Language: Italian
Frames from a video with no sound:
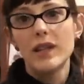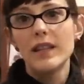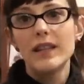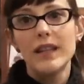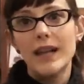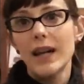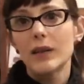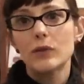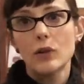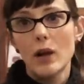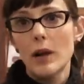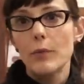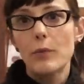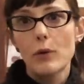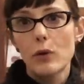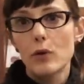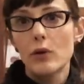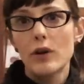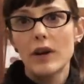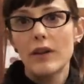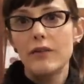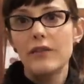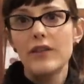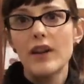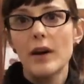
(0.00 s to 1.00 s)
dedicato alla
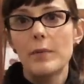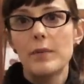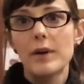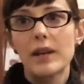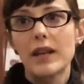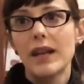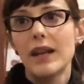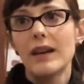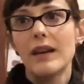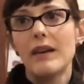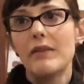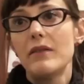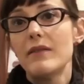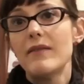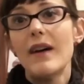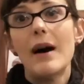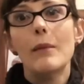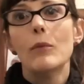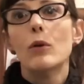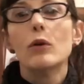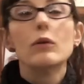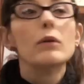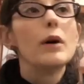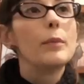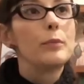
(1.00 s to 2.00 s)
pornografia perché
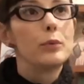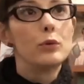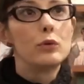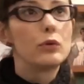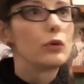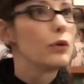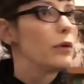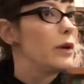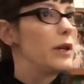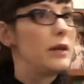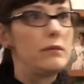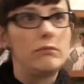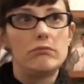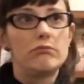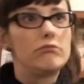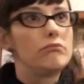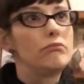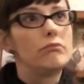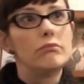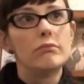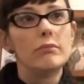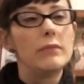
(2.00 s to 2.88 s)
avevamo appunto